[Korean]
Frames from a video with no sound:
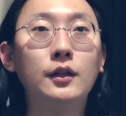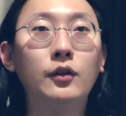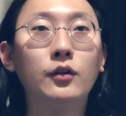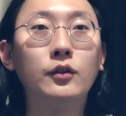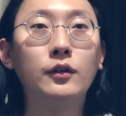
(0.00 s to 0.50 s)

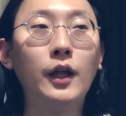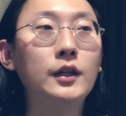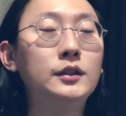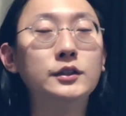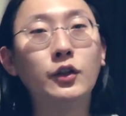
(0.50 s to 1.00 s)
이런
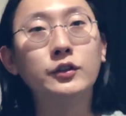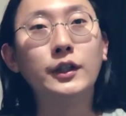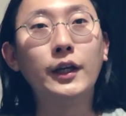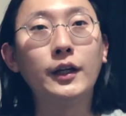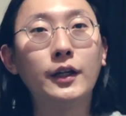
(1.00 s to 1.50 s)
대응
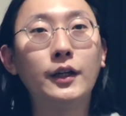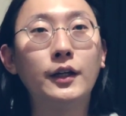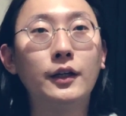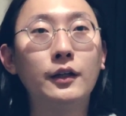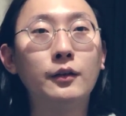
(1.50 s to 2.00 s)
정책,
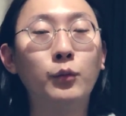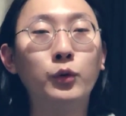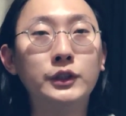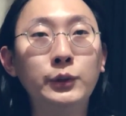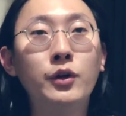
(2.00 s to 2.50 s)

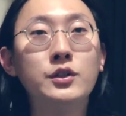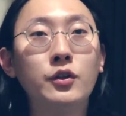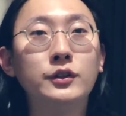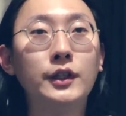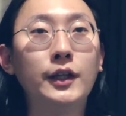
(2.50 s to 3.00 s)
뭐 지원
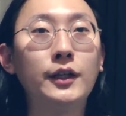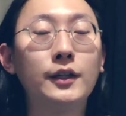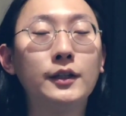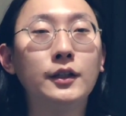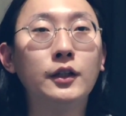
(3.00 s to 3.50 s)

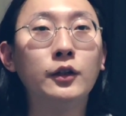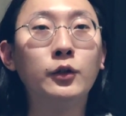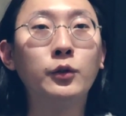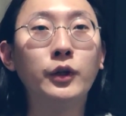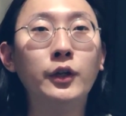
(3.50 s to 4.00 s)

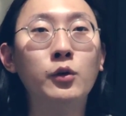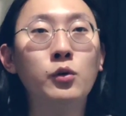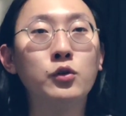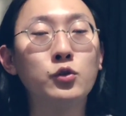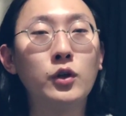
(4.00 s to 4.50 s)
정책으로 내놓은
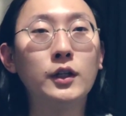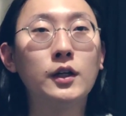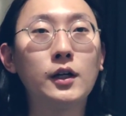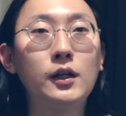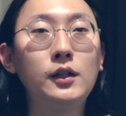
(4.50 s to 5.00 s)
것 중
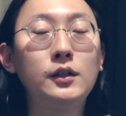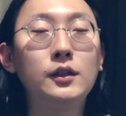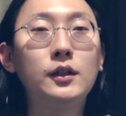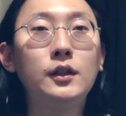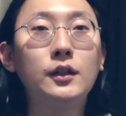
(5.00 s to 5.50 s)
하나가
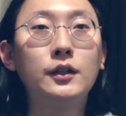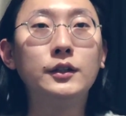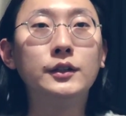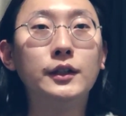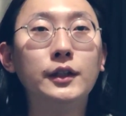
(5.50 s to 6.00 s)

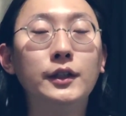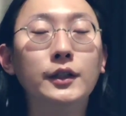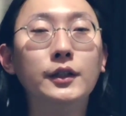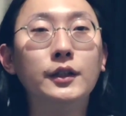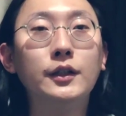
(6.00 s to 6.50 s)

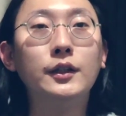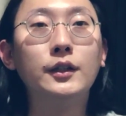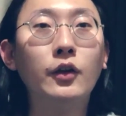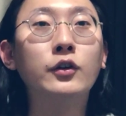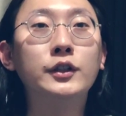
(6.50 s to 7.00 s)
이제
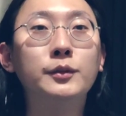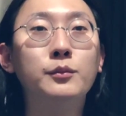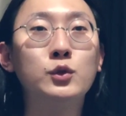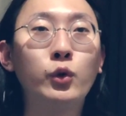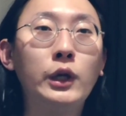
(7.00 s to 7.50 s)

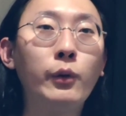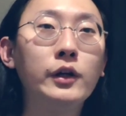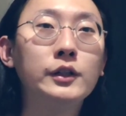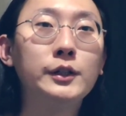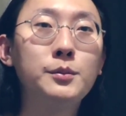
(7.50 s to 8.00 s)
연금 조기
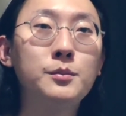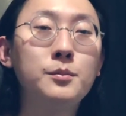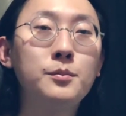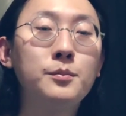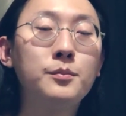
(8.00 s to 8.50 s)
환급
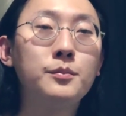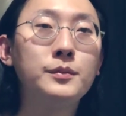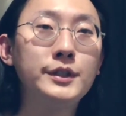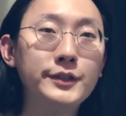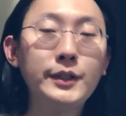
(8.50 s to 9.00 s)

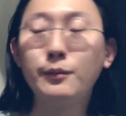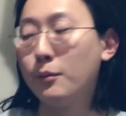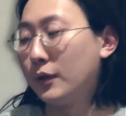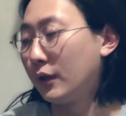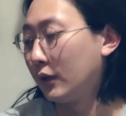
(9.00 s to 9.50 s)

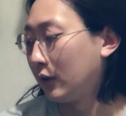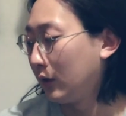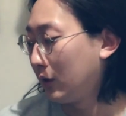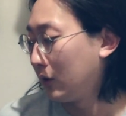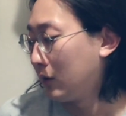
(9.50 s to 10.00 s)
시스템입니다.
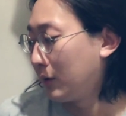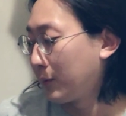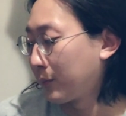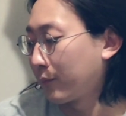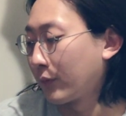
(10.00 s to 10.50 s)

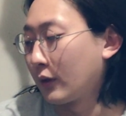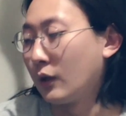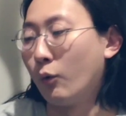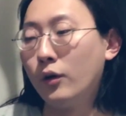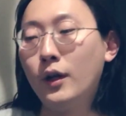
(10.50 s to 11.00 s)

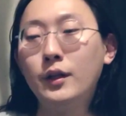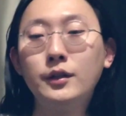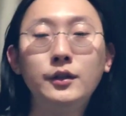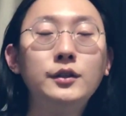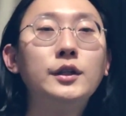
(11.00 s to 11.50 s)

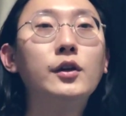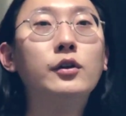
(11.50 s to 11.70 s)
원래는 이제